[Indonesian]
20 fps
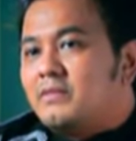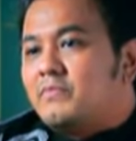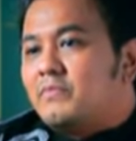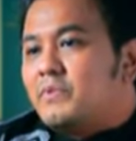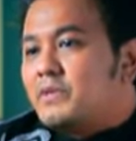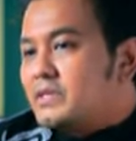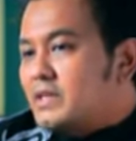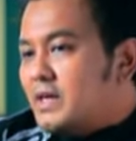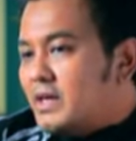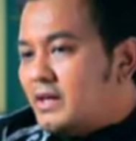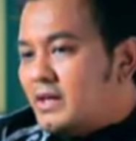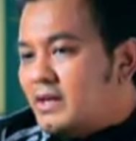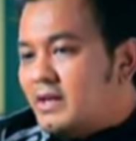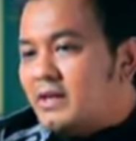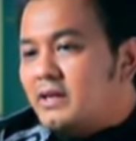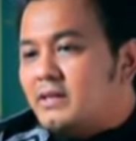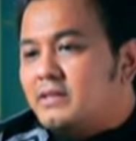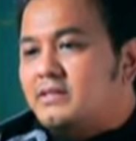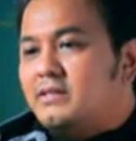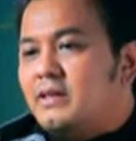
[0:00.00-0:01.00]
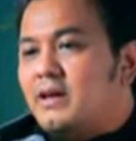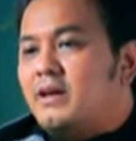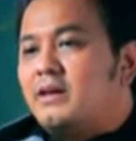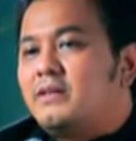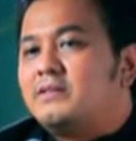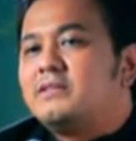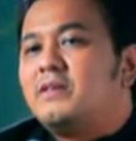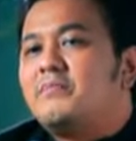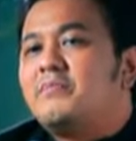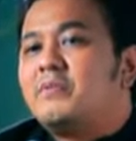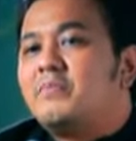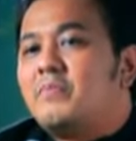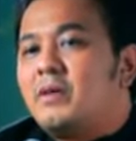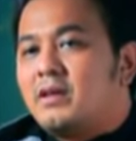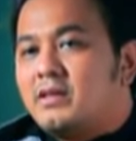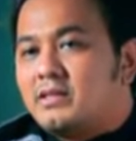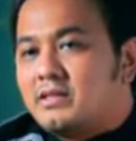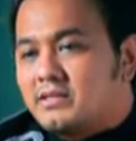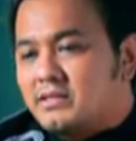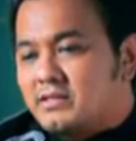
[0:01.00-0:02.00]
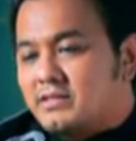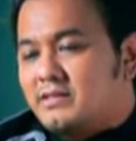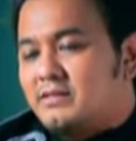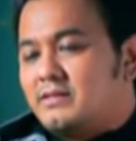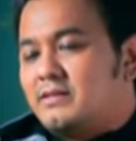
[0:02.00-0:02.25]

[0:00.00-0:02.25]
percayalah jangan sampai malas